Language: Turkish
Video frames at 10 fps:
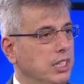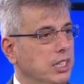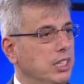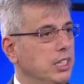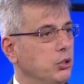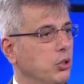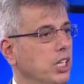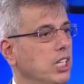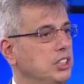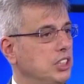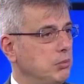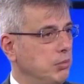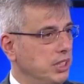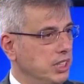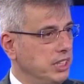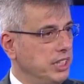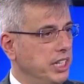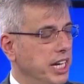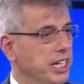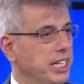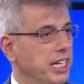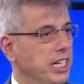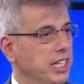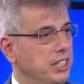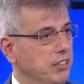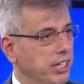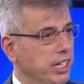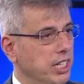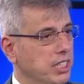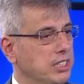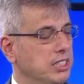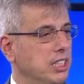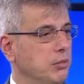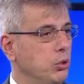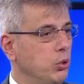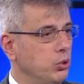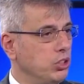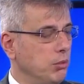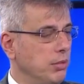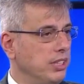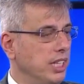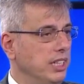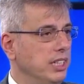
e, sokağa çıkmaların engellendiği veya kısıtlama olduğu zamanlar